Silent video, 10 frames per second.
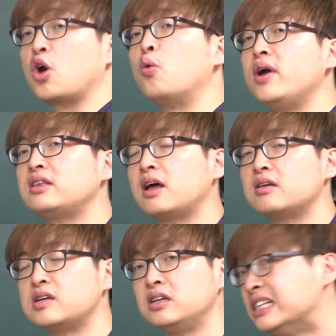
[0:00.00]
경우에
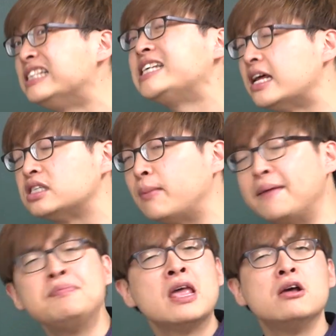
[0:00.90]
따라서는 흔치
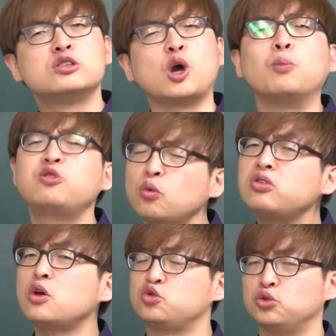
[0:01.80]
않지만
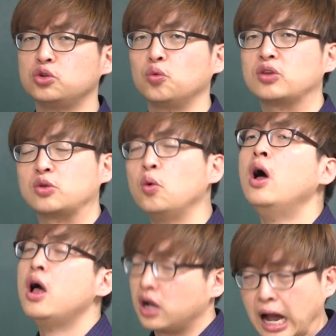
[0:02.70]
접속사 주어 동사도
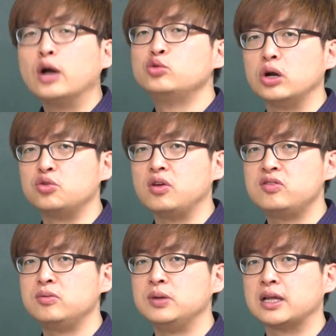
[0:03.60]
강조할 수
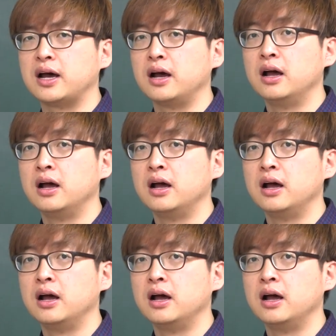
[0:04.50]
있습니다.